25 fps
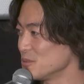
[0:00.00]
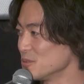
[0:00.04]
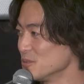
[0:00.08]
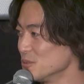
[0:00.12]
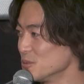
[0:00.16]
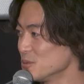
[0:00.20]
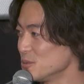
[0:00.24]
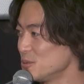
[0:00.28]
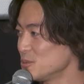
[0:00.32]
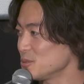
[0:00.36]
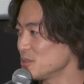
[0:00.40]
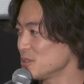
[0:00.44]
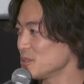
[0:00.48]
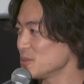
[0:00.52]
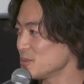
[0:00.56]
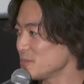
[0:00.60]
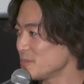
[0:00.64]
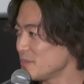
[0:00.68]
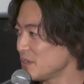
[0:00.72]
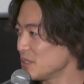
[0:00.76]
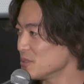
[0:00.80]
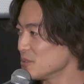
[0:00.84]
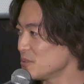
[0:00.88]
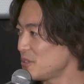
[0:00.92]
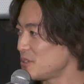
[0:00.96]
お父さんと
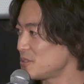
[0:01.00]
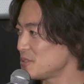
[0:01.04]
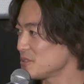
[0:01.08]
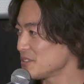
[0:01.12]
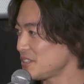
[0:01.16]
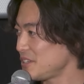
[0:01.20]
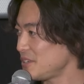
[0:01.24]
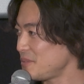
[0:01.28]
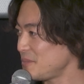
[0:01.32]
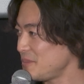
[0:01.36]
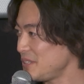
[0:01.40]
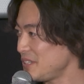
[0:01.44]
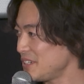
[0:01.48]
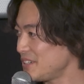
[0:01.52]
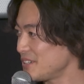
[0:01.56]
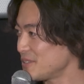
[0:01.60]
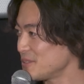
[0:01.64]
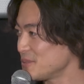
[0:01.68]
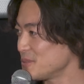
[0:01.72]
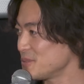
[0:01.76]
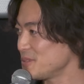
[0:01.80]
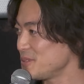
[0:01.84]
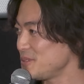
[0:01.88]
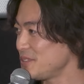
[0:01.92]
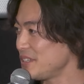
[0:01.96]
バンドやろうぜみたいな
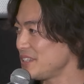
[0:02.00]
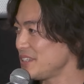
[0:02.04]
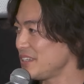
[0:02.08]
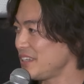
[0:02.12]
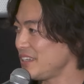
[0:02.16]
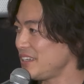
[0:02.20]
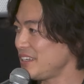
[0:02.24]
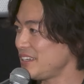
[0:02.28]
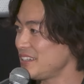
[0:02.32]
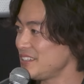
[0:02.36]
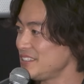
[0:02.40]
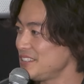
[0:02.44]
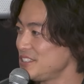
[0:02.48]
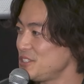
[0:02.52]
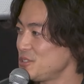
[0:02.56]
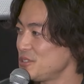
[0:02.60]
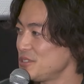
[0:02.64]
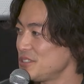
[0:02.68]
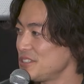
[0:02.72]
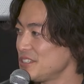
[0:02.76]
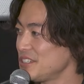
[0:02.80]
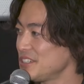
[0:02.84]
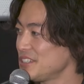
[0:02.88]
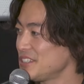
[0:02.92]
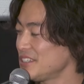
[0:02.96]
ことを言えて一緒
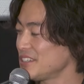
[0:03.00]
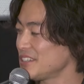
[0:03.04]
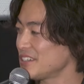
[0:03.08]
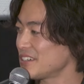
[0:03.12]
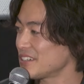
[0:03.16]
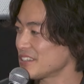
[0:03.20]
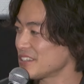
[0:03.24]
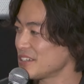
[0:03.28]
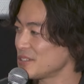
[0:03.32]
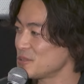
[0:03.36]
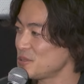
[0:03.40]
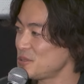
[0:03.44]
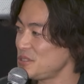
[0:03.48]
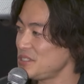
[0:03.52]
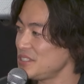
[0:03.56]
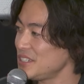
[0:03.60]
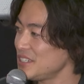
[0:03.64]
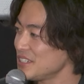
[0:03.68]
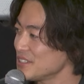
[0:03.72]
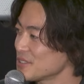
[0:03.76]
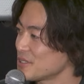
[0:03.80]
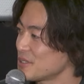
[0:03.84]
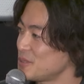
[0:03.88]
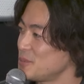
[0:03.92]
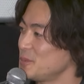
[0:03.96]
にできてたら楽しい
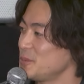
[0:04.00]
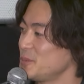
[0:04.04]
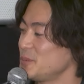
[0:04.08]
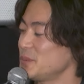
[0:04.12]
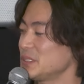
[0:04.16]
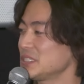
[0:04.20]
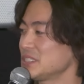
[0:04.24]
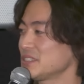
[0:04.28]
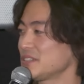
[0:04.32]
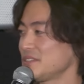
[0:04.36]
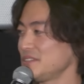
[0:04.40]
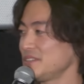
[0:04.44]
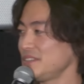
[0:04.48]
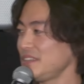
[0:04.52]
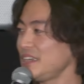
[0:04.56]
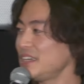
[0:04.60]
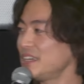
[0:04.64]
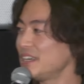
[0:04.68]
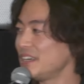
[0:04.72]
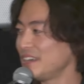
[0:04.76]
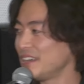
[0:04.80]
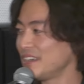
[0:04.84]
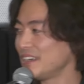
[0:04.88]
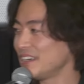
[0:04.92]
なとか思いますけどね。